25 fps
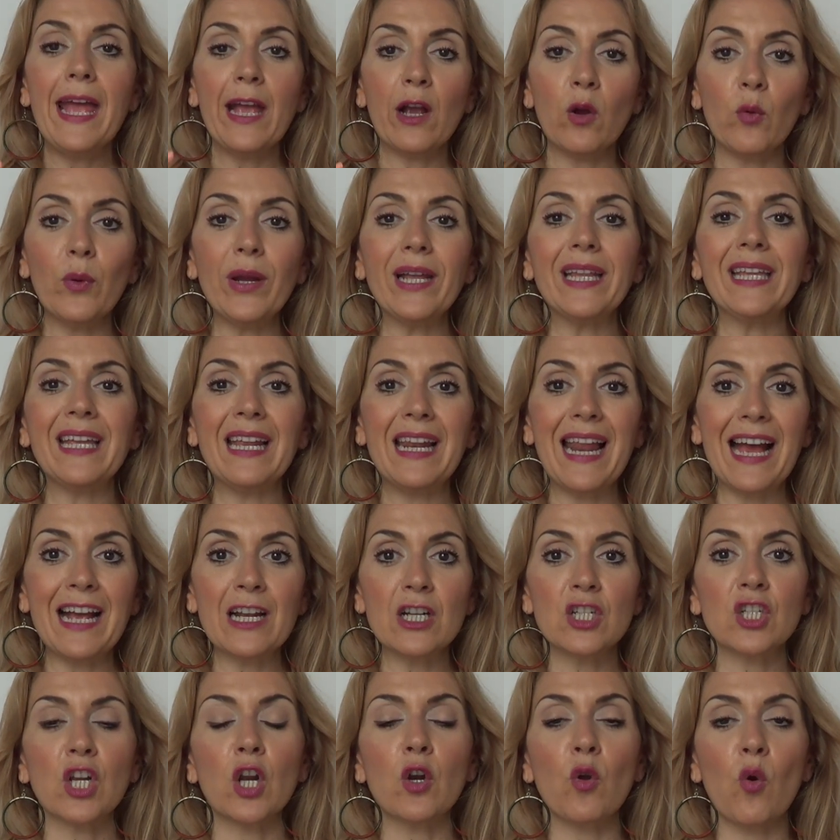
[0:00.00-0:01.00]
e quindi
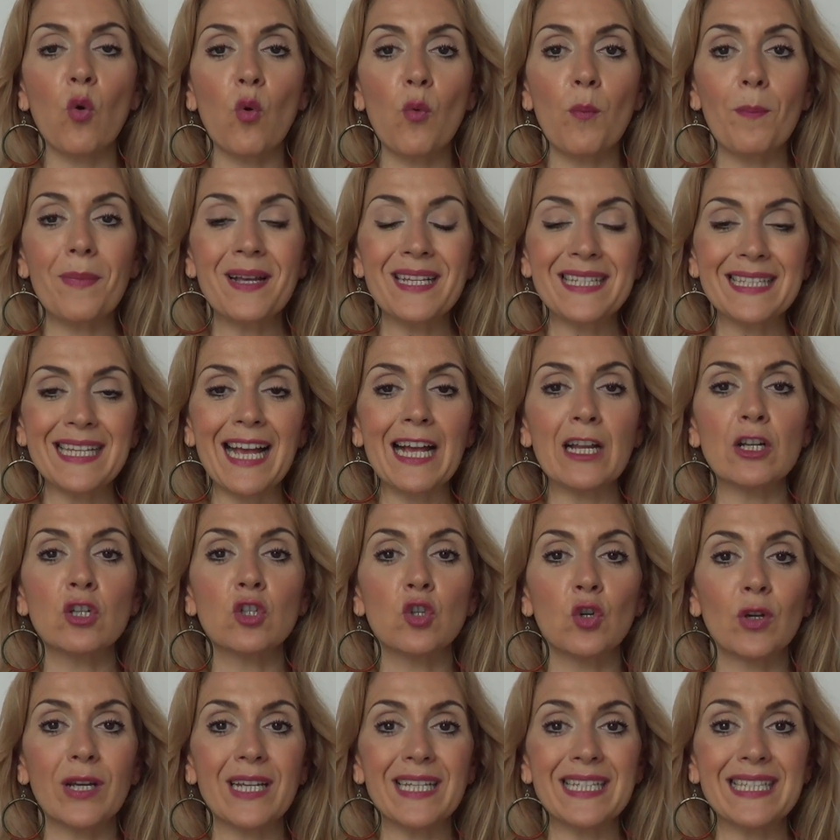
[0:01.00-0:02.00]
lanciano un
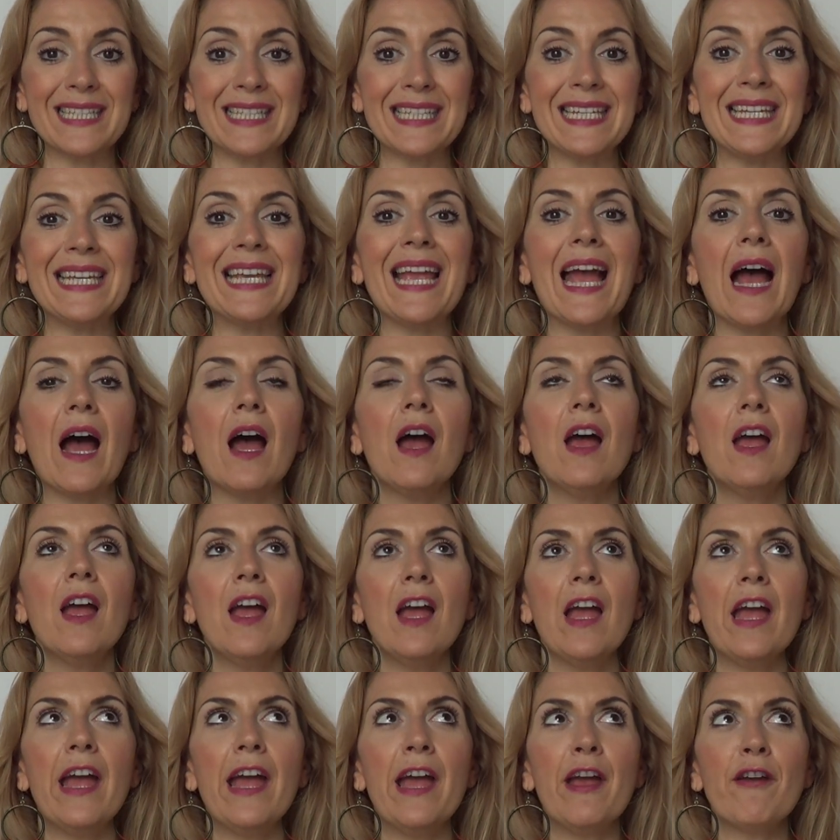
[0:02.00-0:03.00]
messaggio che sia
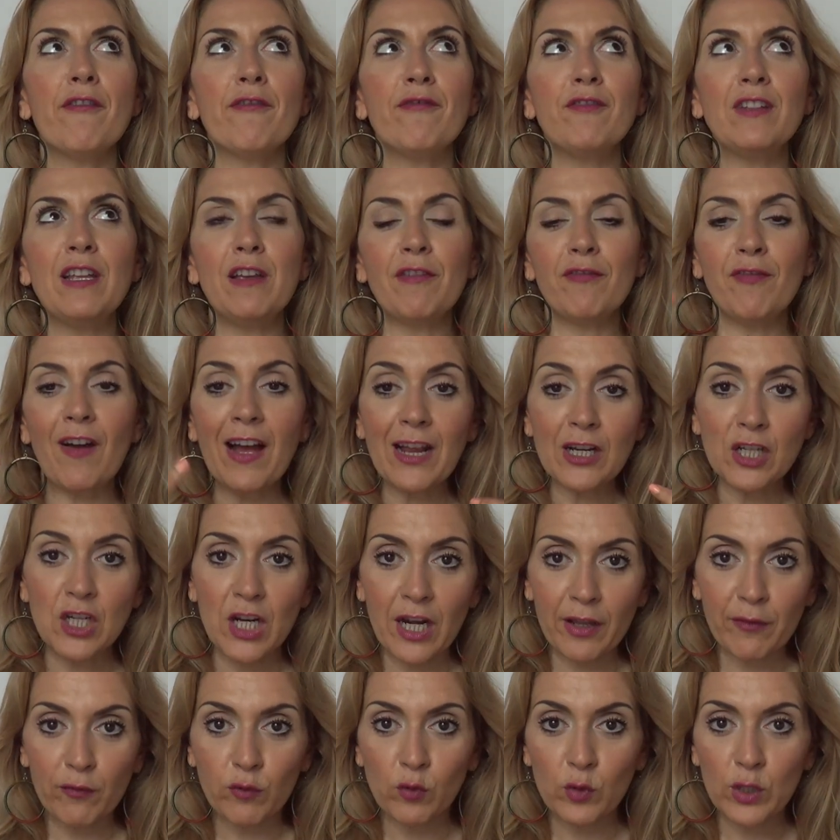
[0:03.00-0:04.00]
eh, di
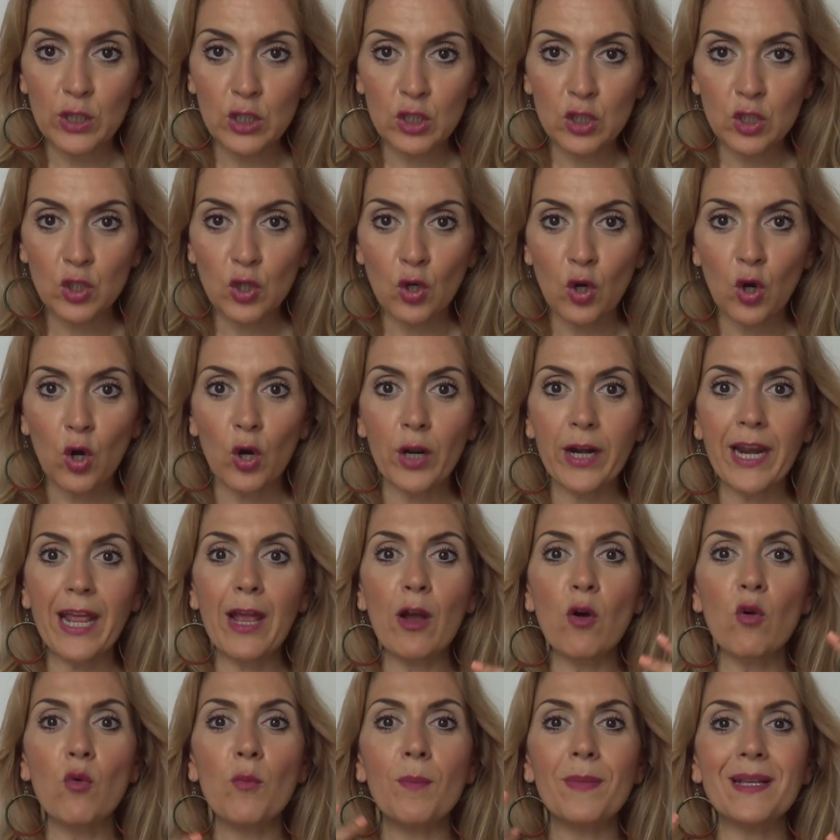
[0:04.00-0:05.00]
facile
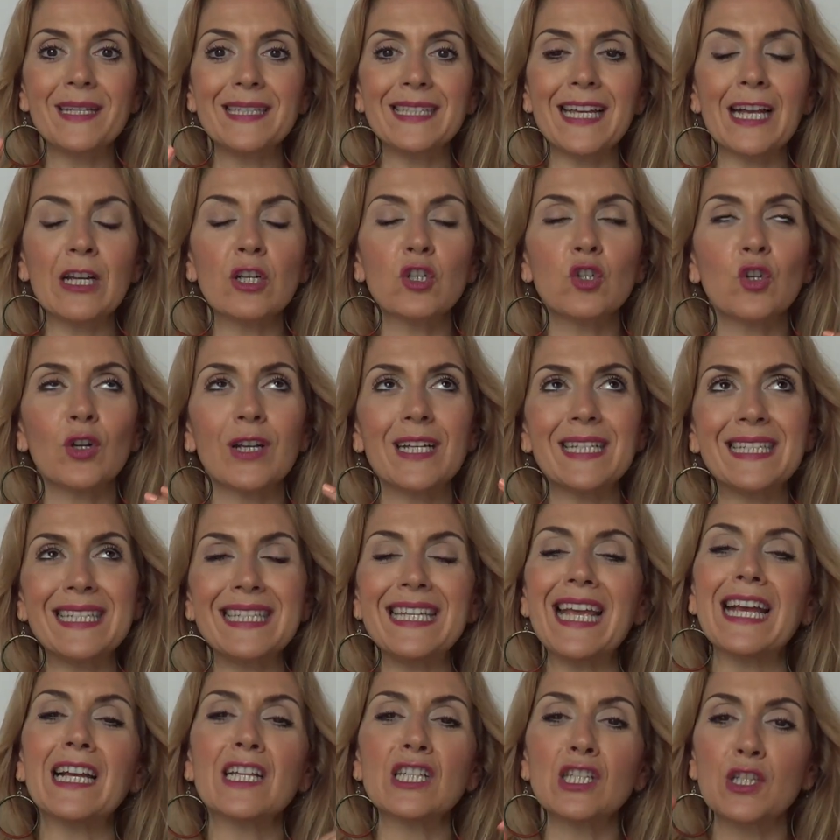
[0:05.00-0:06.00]
fruizione, un messaggio che
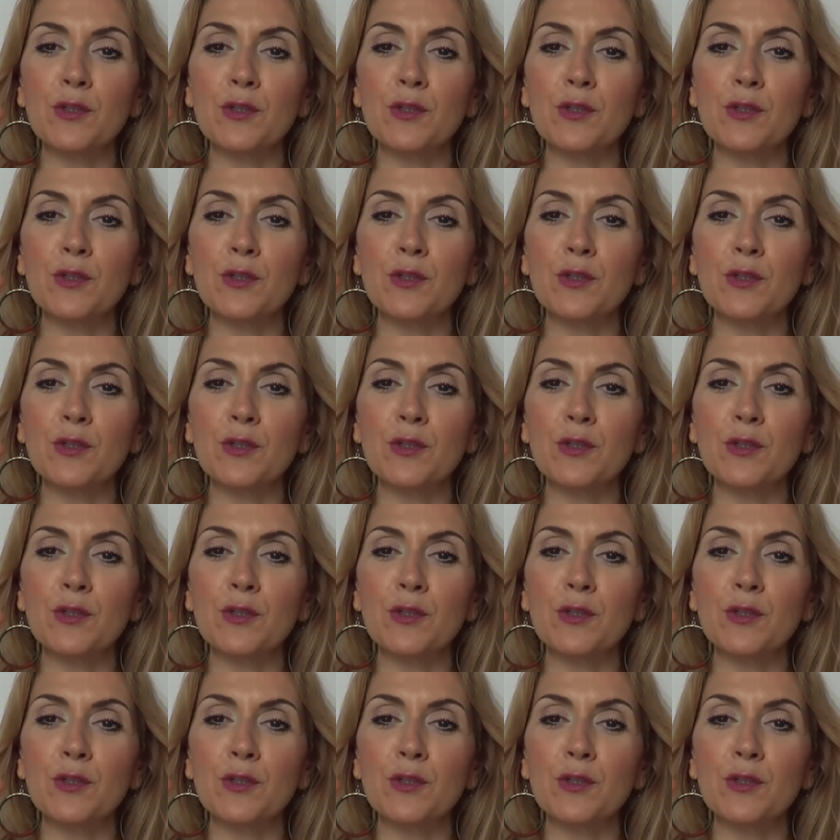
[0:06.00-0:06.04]
sia